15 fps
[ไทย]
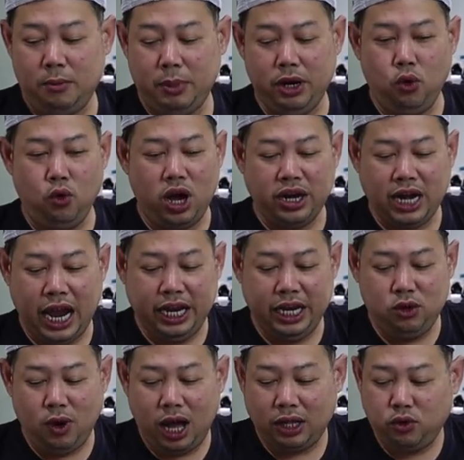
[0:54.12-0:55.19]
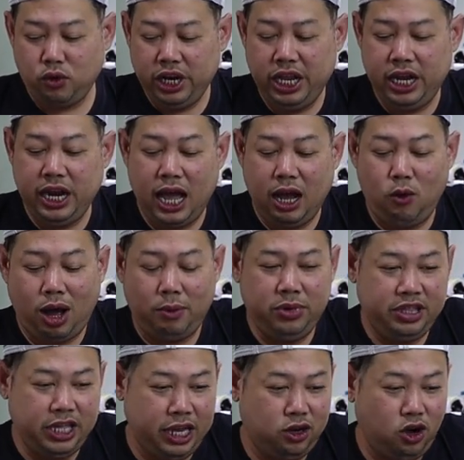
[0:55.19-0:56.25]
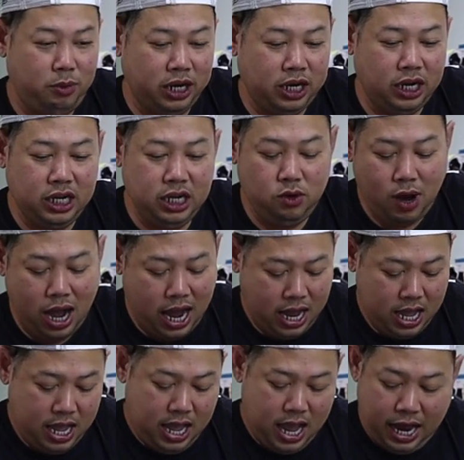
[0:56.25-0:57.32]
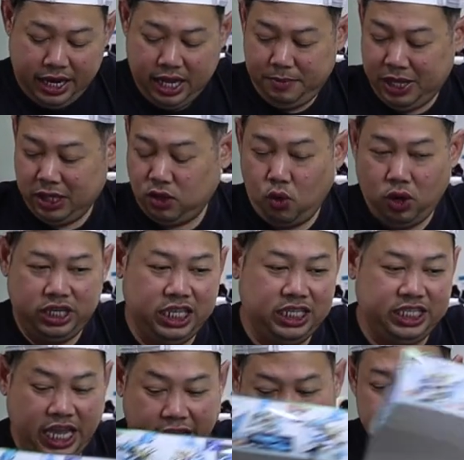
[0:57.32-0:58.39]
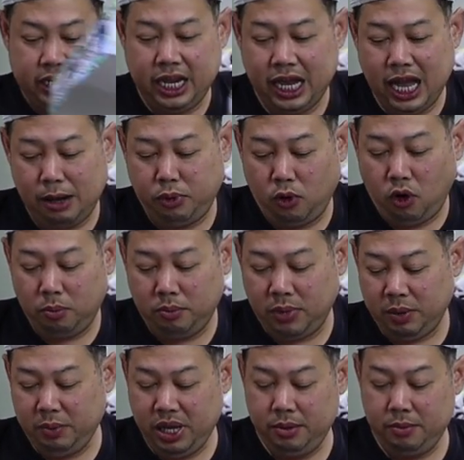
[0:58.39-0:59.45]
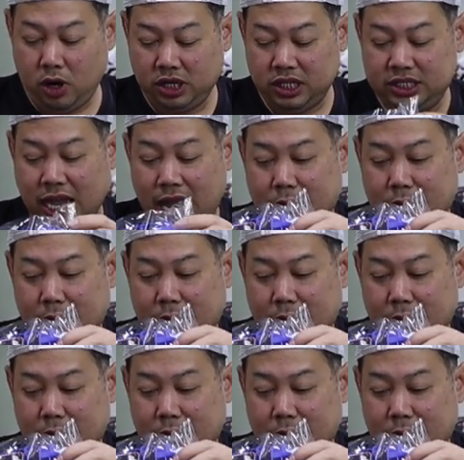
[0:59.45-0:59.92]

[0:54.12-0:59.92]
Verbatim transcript: เรามาดูข้างในดีกว่าตัวนี้นะความพิเศษของมันก็คือว่า อันนี้เป็นตัวที่7นะครับผมมันมีมอเตอร์ไซ